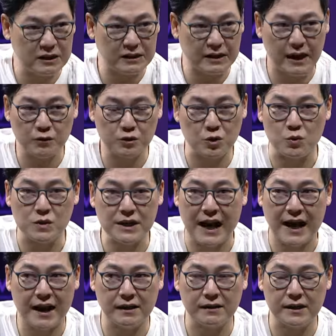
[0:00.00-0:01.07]
เข้าศูนย์ก
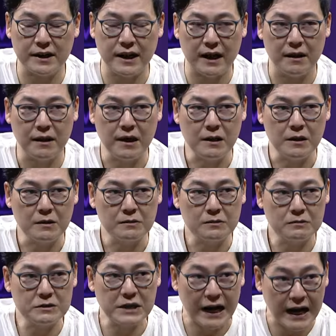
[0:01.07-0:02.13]
ลางเลยเนี่ย
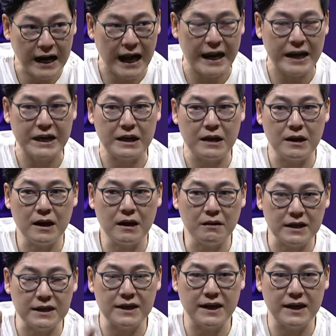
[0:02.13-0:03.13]
ยังไงแล้วเรือ